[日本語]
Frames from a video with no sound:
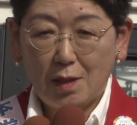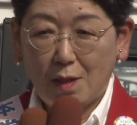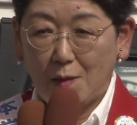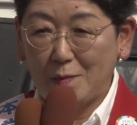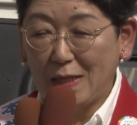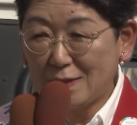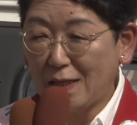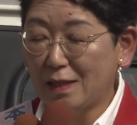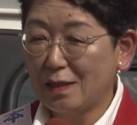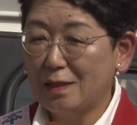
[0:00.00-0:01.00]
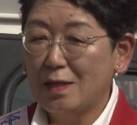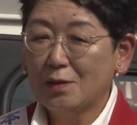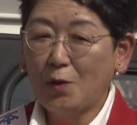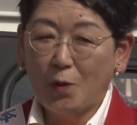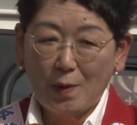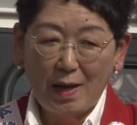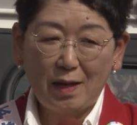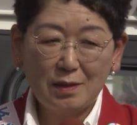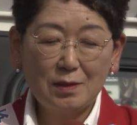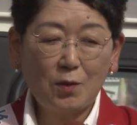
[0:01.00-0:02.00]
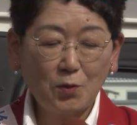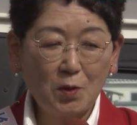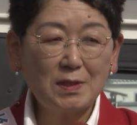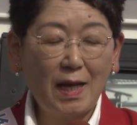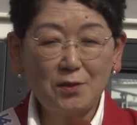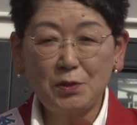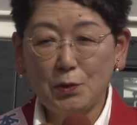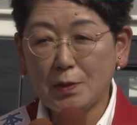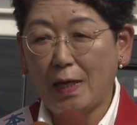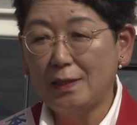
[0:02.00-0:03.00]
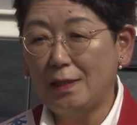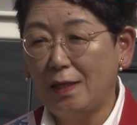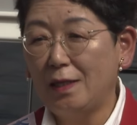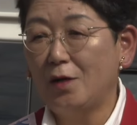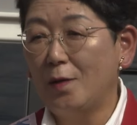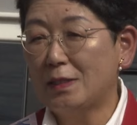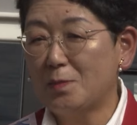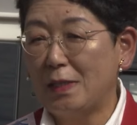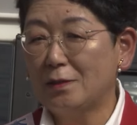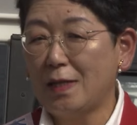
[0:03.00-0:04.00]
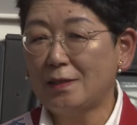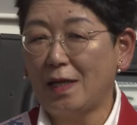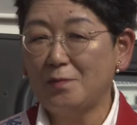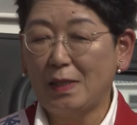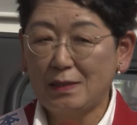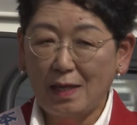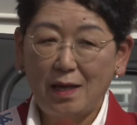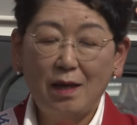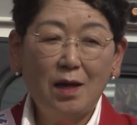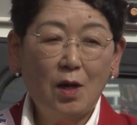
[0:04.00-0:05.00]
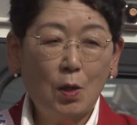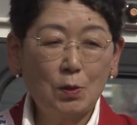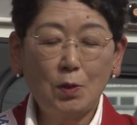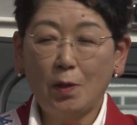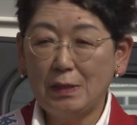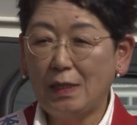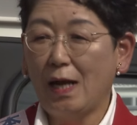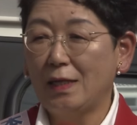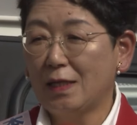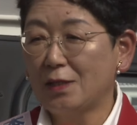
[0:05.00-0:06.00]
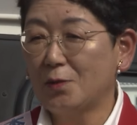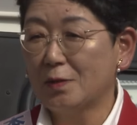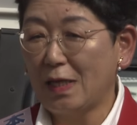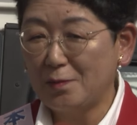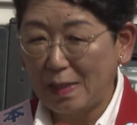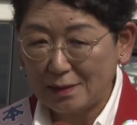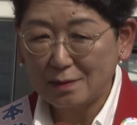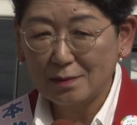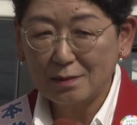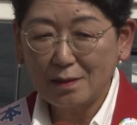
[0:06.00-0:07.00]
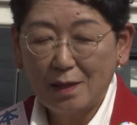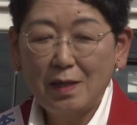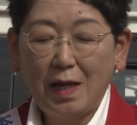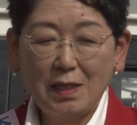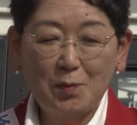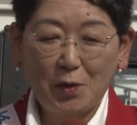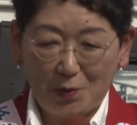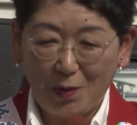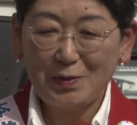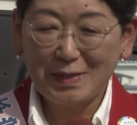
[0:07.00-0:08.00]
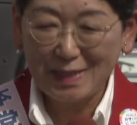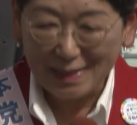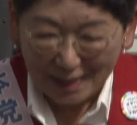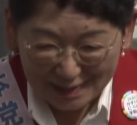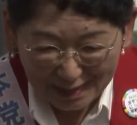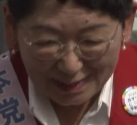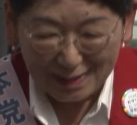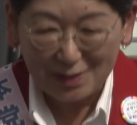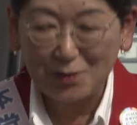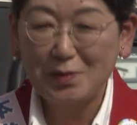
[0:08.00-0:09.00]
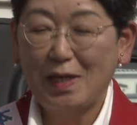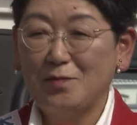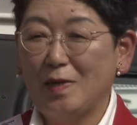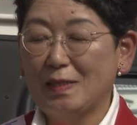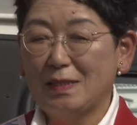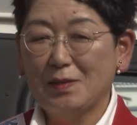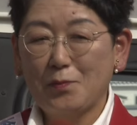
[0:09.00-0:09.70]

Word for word: えー、皆さん今日はこのスタート集会にお集まりくださいまして本当にありがとうございます。金本幸恵です。ありがとうございます。